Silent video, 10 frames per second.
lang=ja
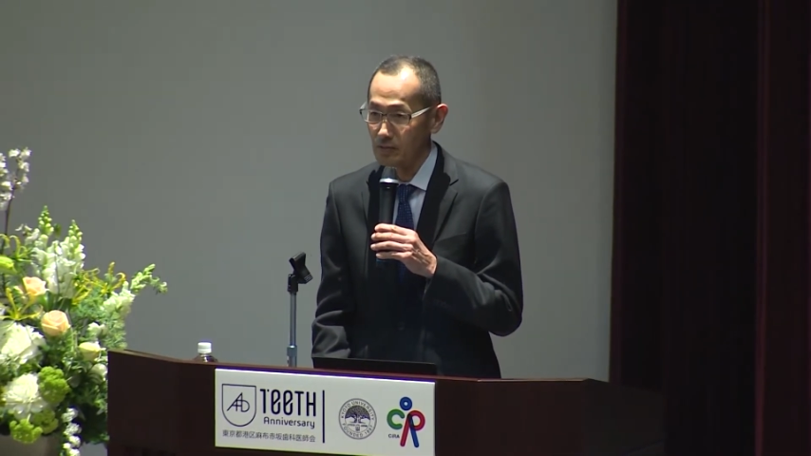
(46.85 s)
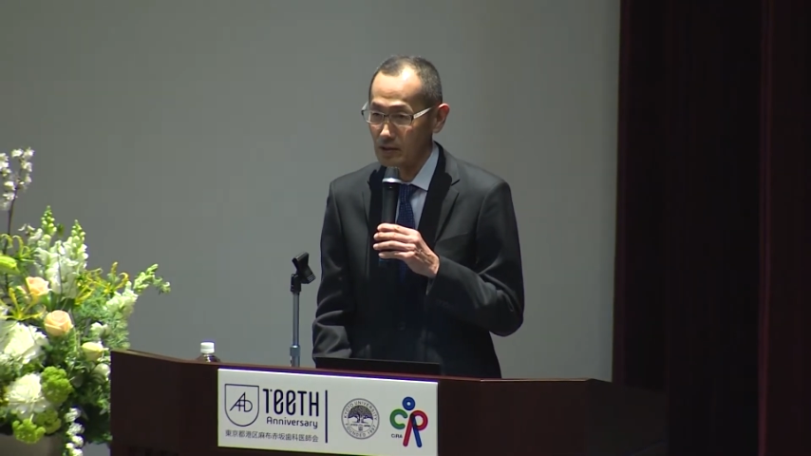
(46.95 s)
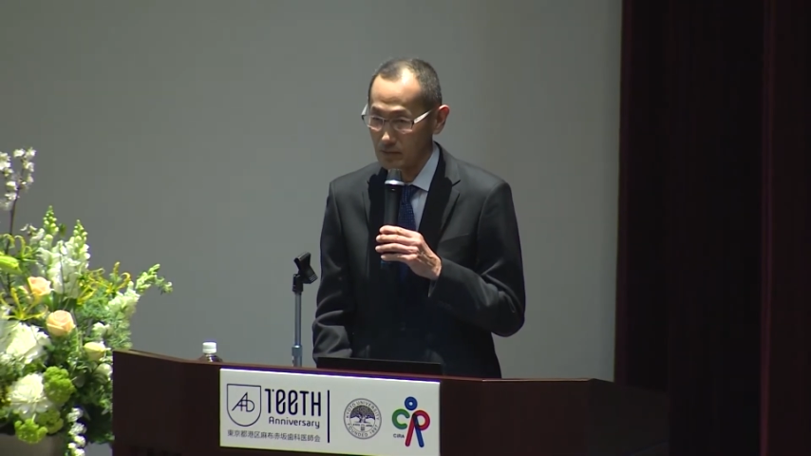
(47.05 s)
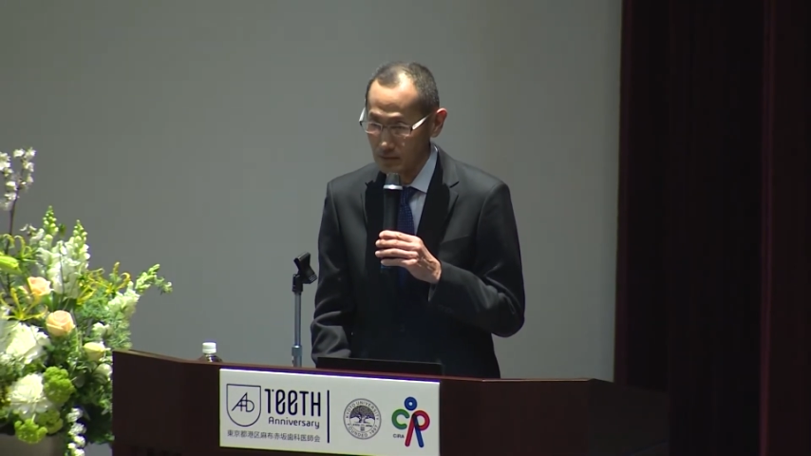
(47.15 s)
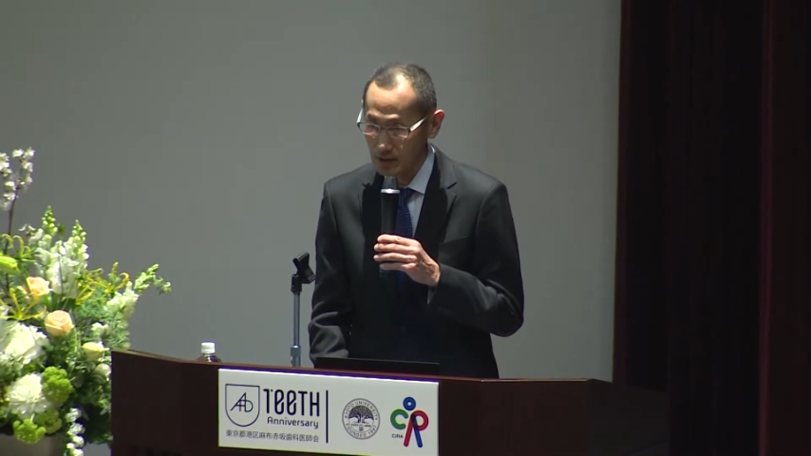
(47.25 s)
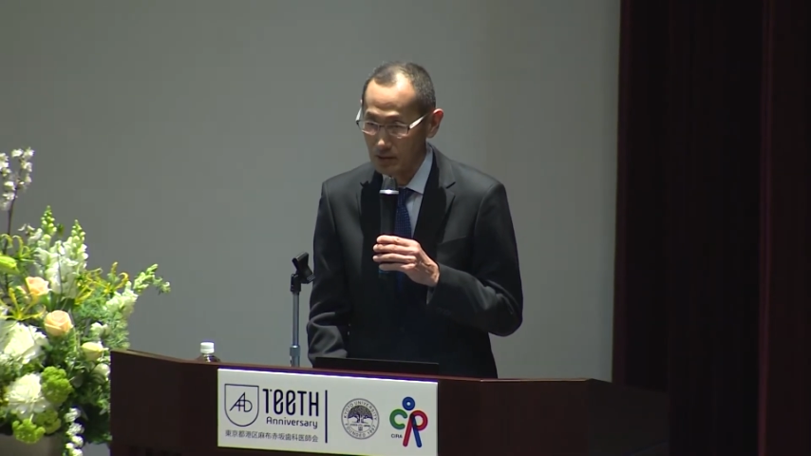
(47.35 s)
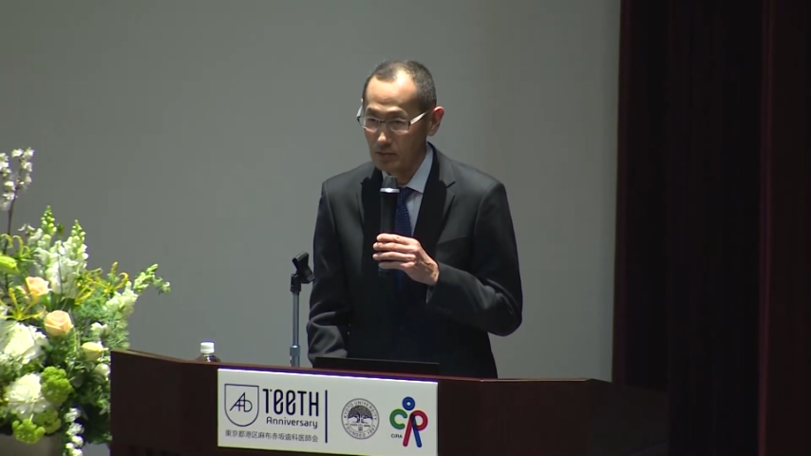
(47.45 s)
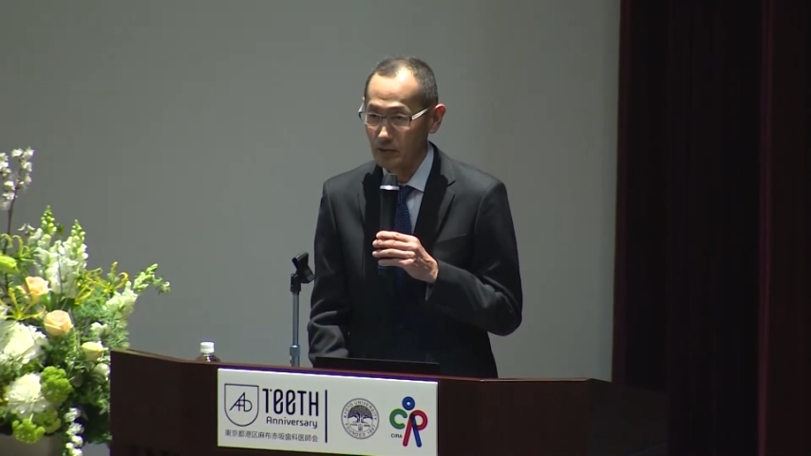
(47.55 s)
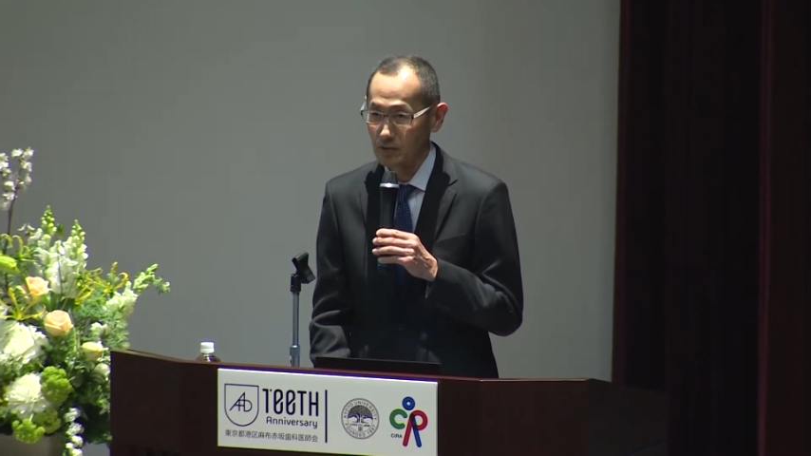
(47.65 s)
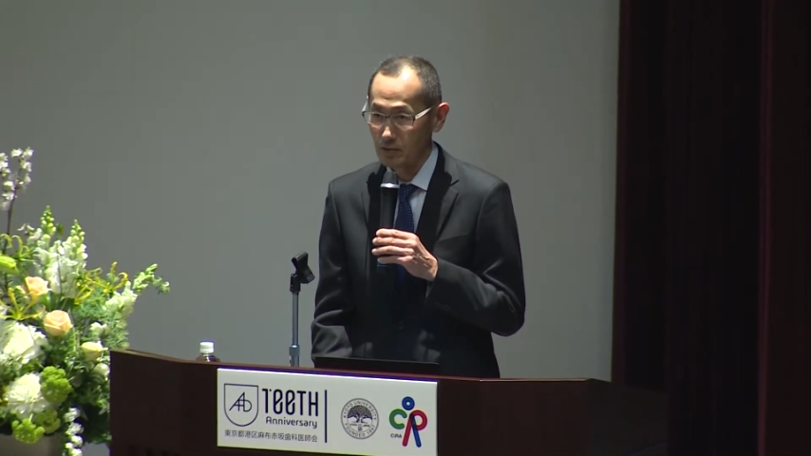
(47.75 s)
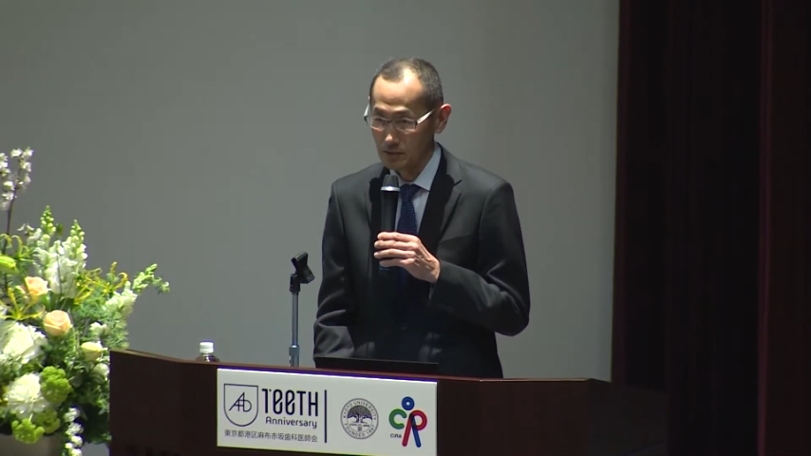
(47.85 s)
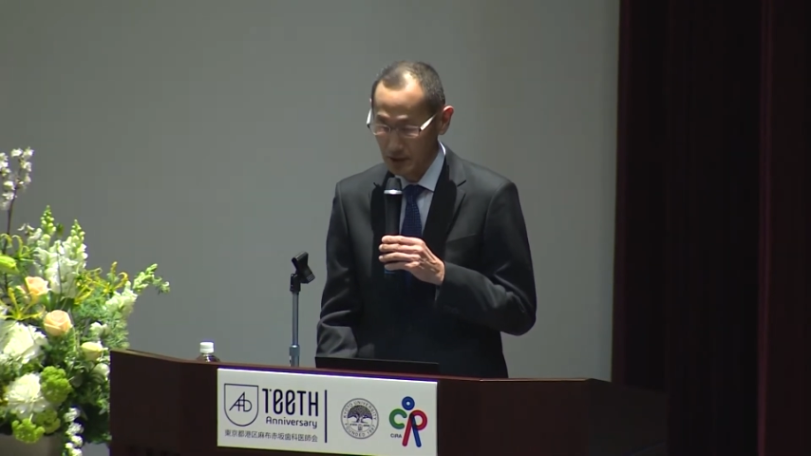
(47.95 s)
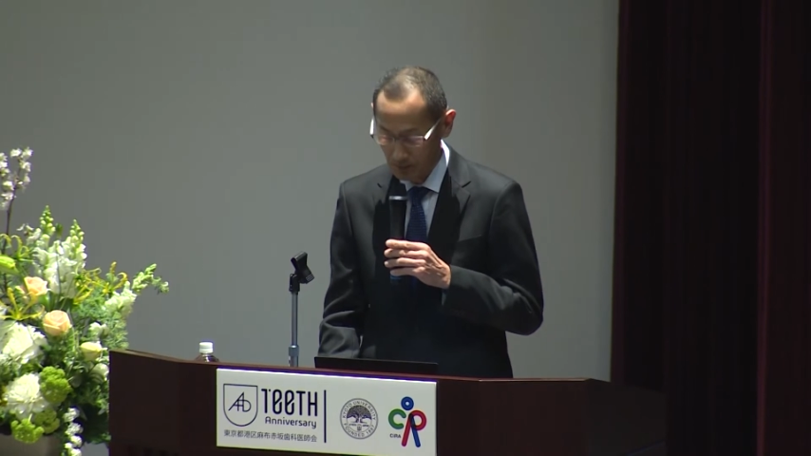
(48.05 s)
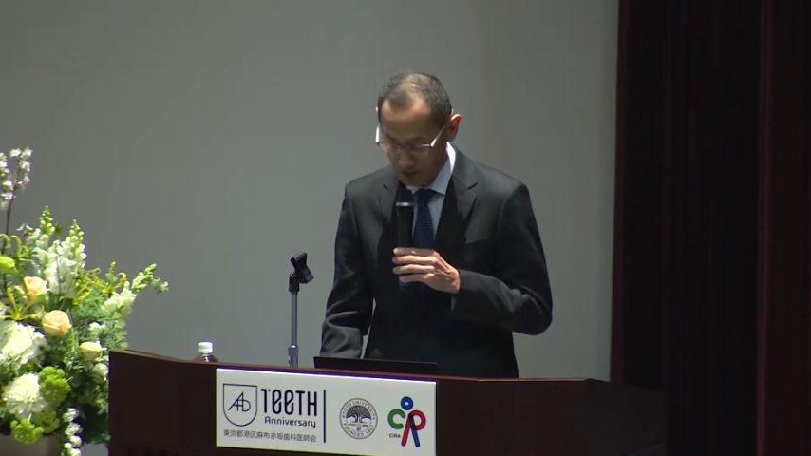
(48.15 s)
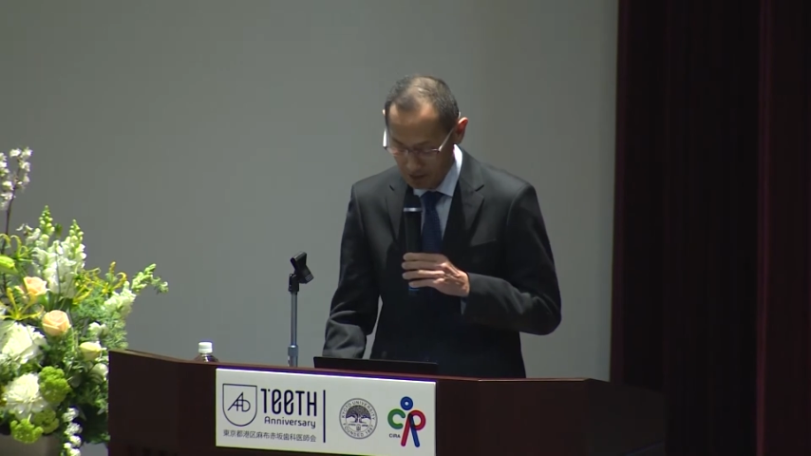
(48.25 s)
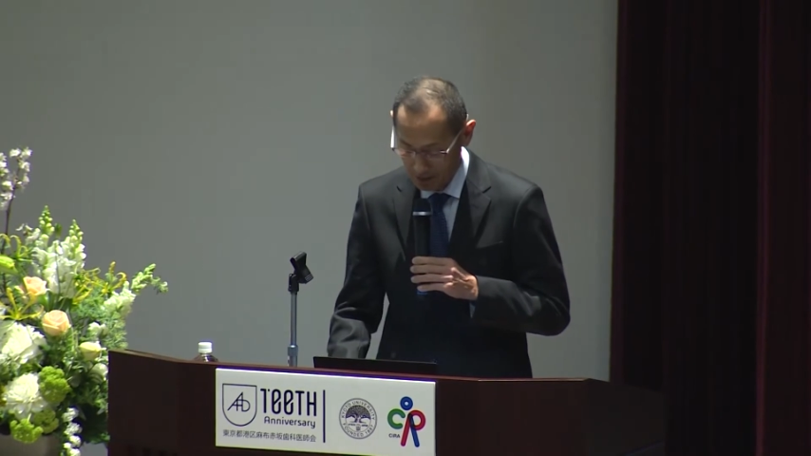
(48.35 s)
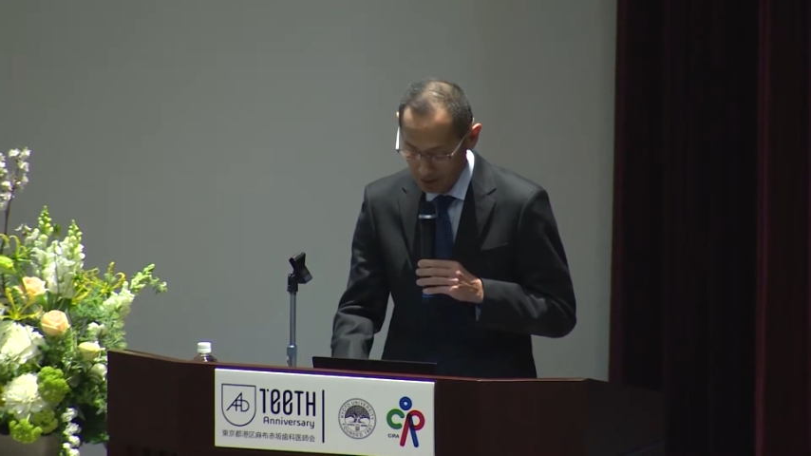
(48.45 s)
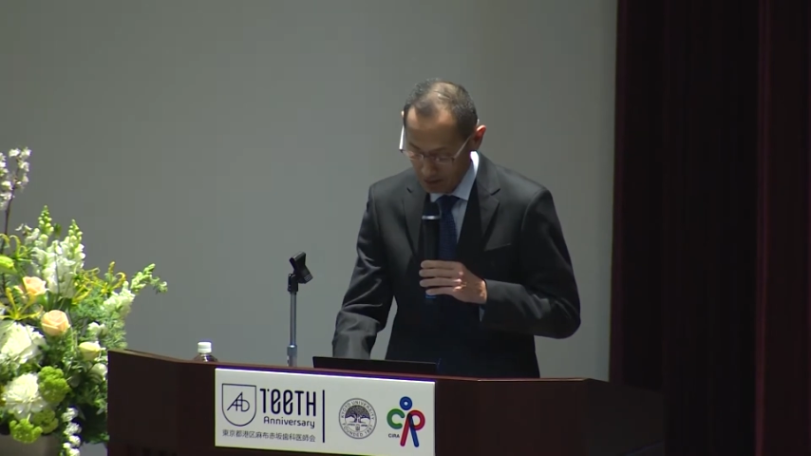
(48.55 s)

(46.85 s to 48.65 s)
誠におめでとうございます